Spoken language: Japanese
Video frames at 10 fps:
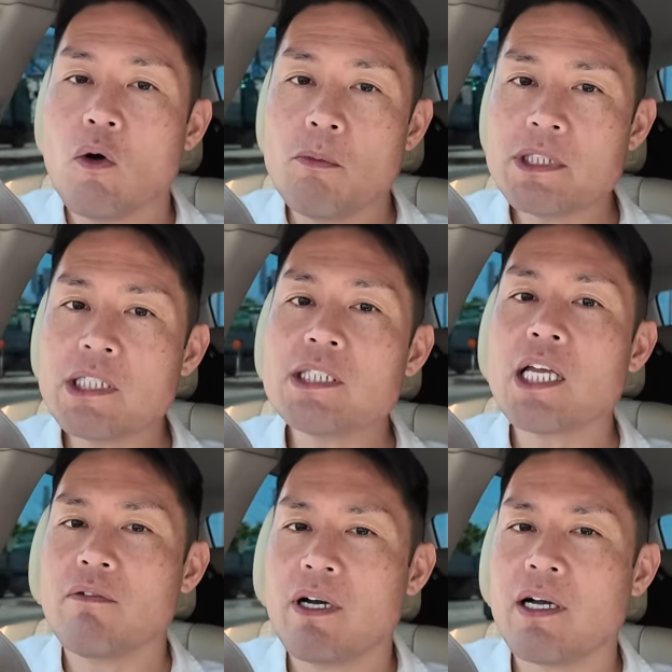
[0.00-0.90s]
お店自
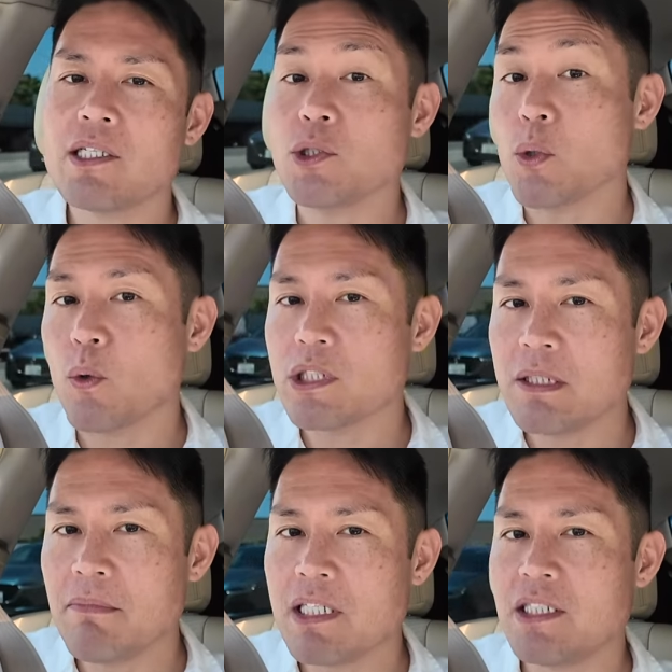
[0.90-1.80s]
体はちょっとこじ
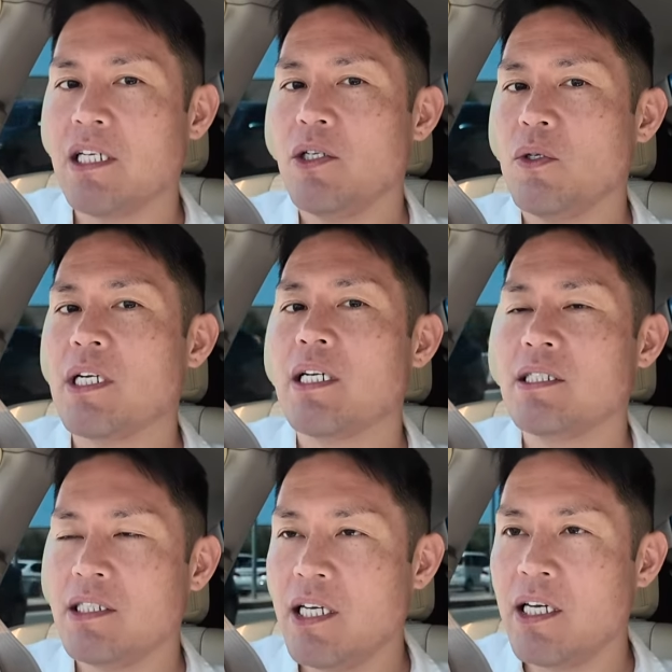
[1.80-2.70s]
んまりしてるような
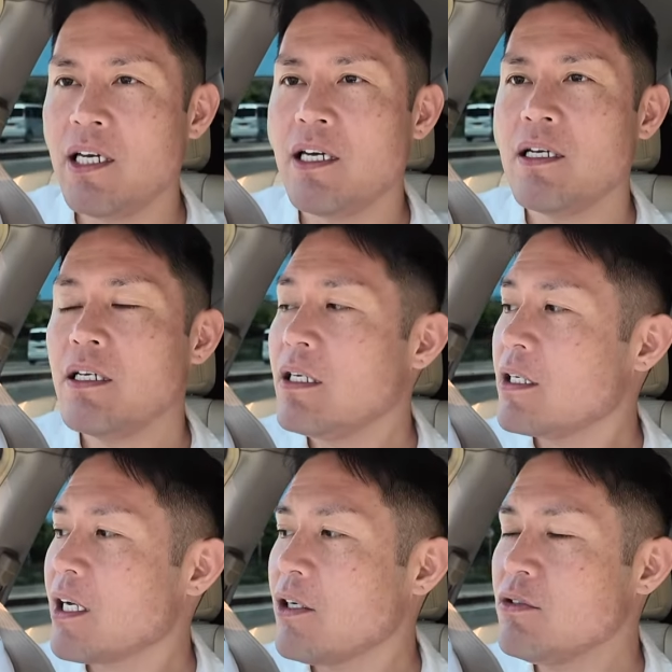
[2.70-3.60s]
感じで、
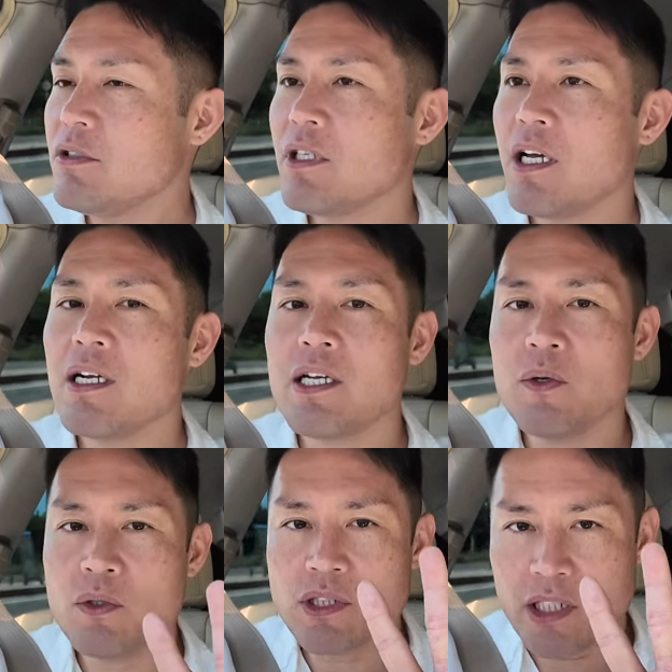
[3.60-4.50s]
カウンターが
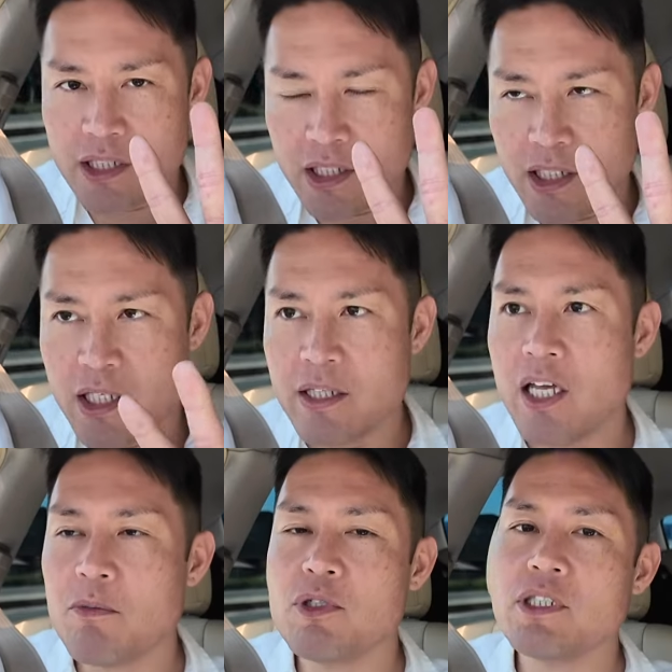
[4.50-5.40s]
4席、
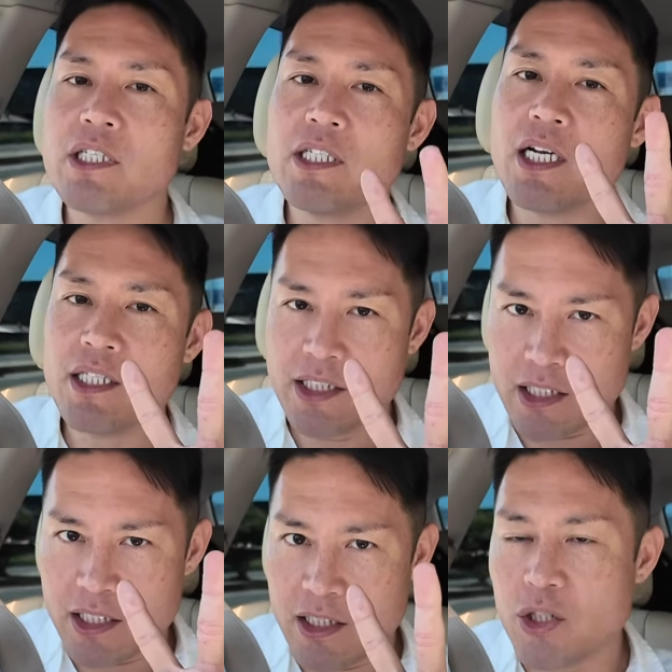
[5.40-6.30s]
テーブル席が2
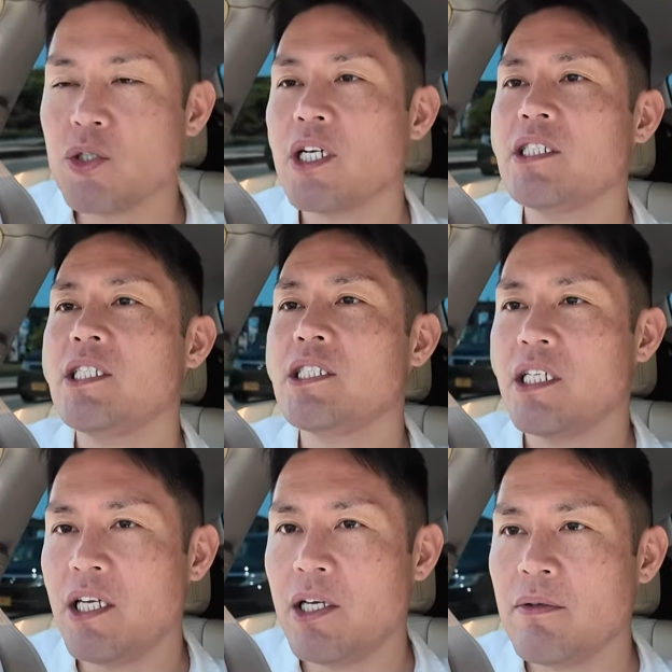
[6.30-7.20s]
席っていう感じでし
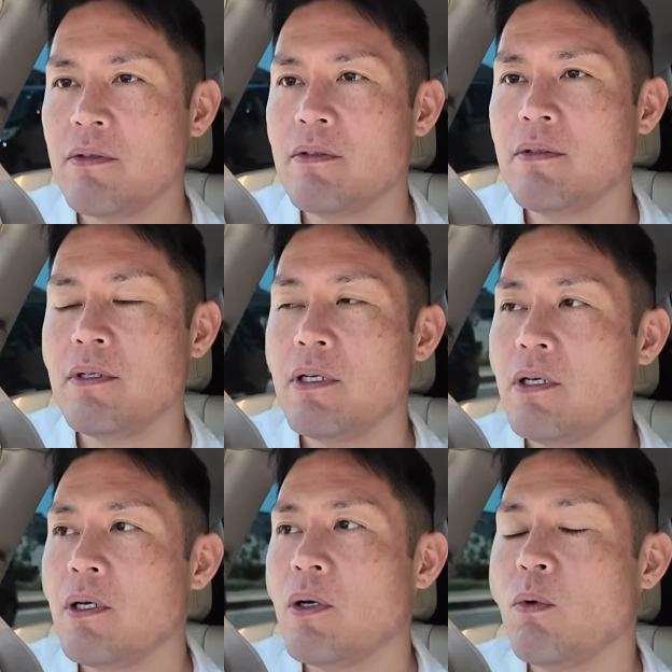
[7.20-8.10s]
たね。
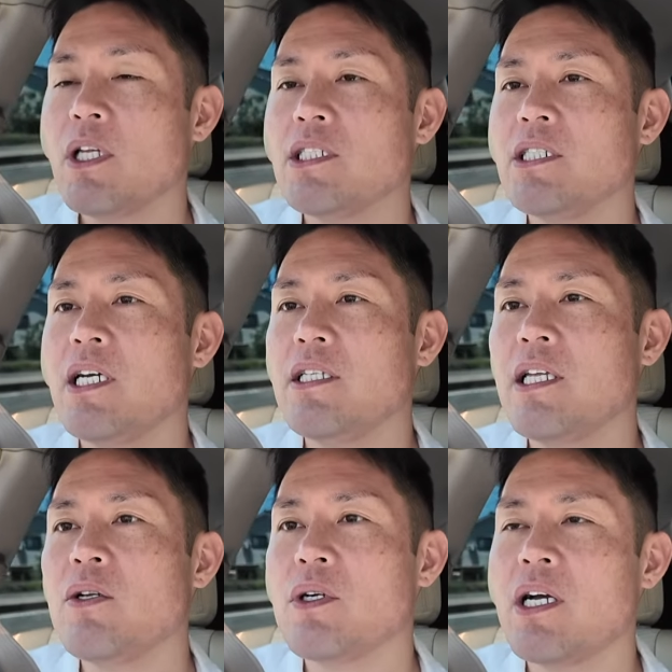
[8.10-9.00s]
私が行っ
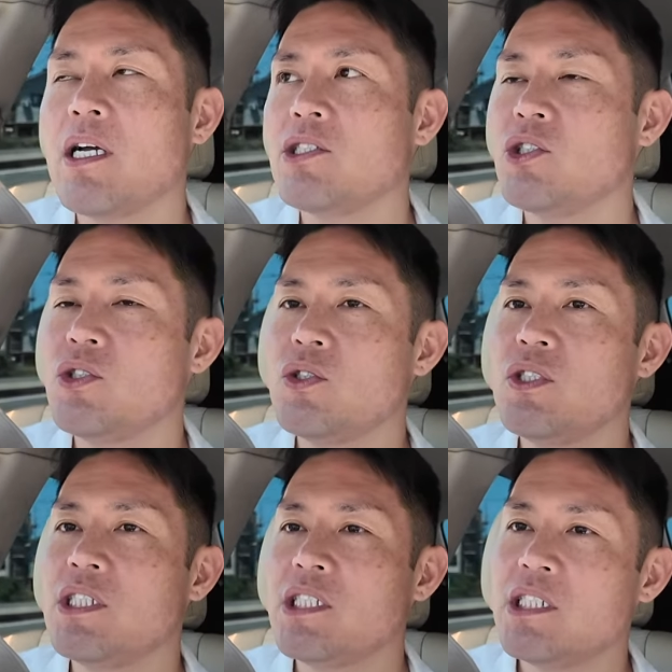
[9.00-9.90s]
たのが
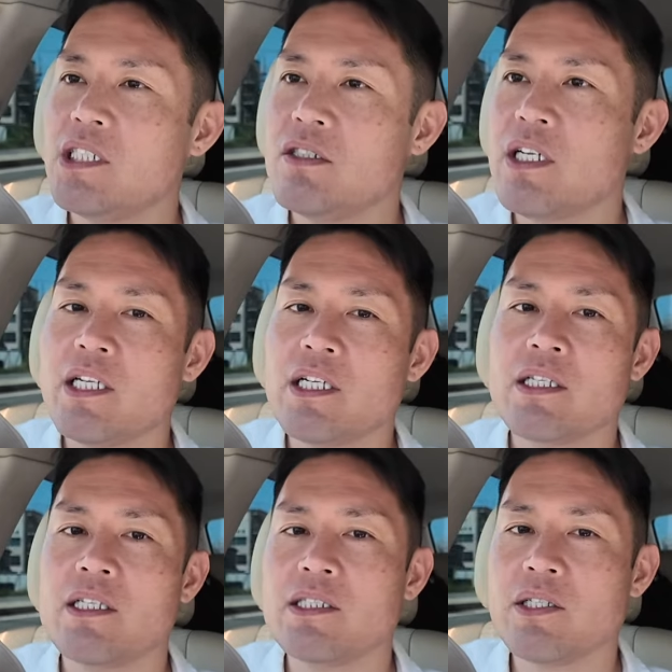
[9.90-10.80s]
11時いだっ
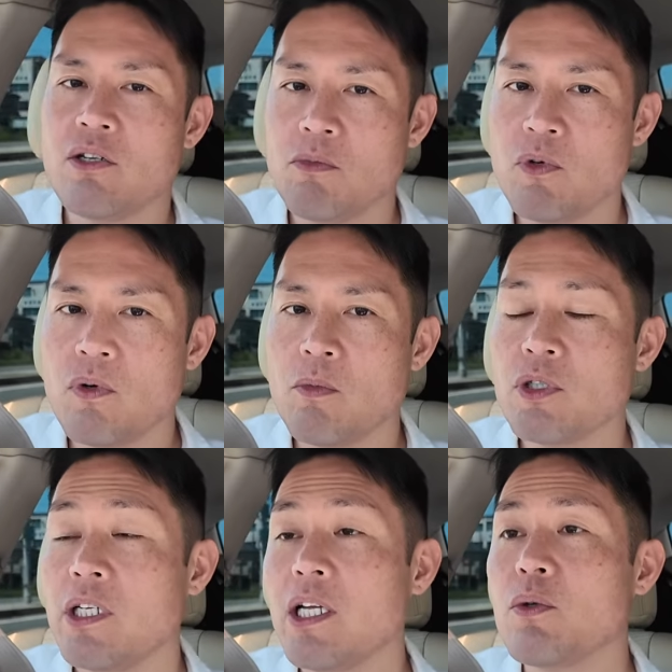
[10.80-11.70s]
たんですけれども、も
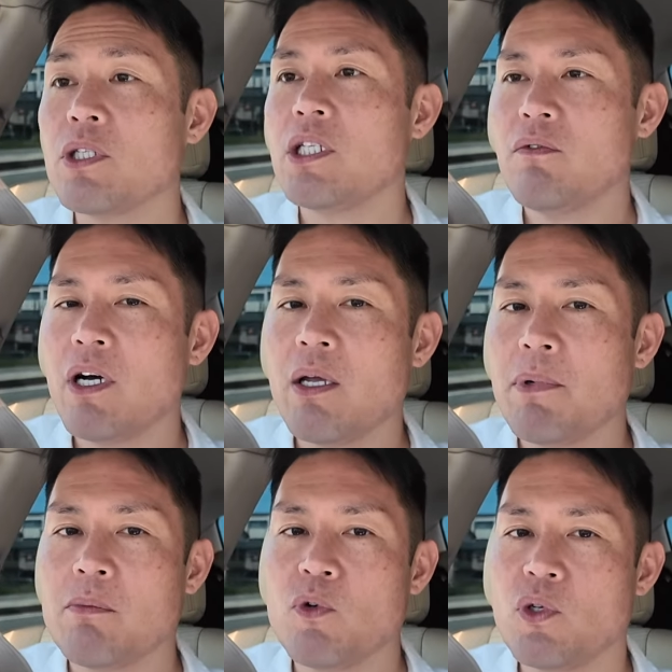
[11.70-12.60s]
う出た時にはやっ
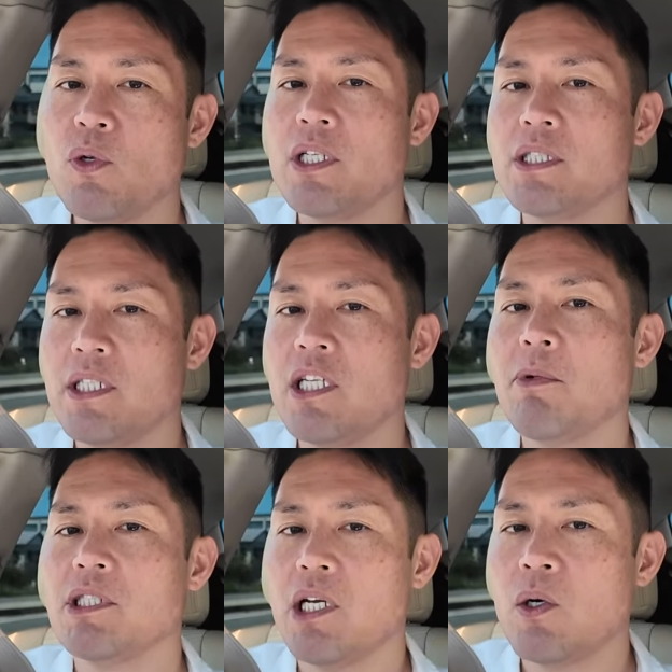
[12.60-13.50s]
ぱりもう行列できて
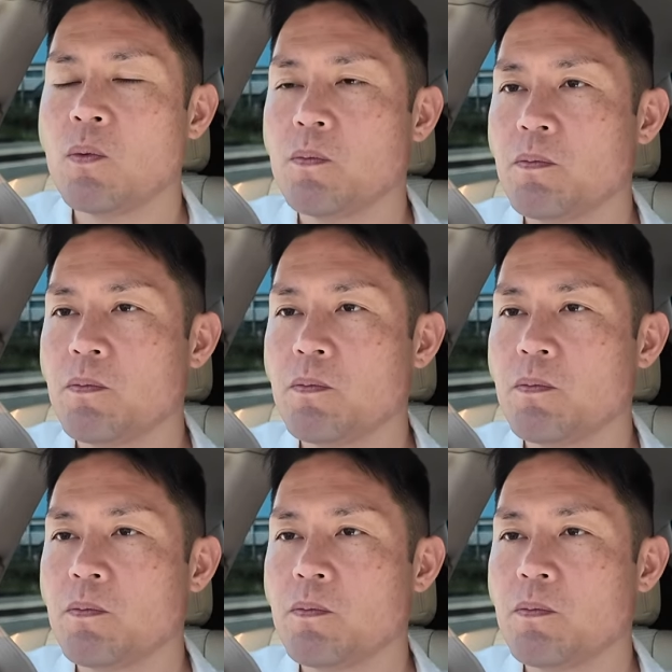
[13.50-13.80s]
ましたよ。